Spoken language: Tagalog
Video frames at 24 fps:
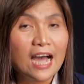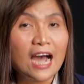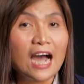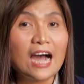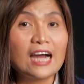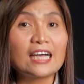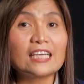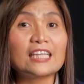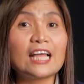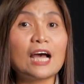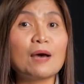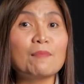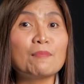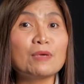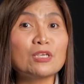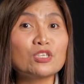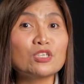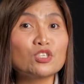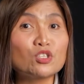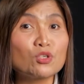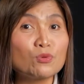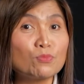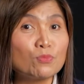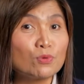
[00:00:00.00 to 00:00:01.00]
ang daming
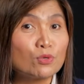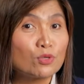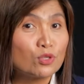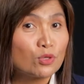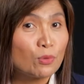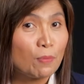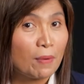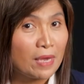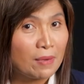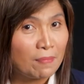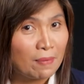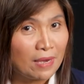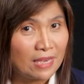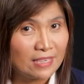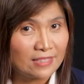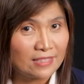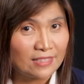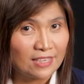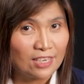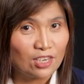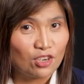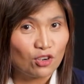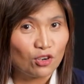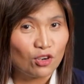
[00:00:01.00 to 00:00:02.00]
sumusubaybay
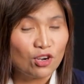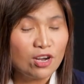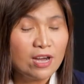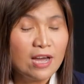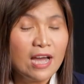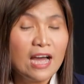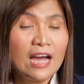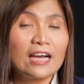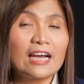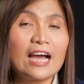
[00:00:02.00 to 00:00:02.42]
sa'yo,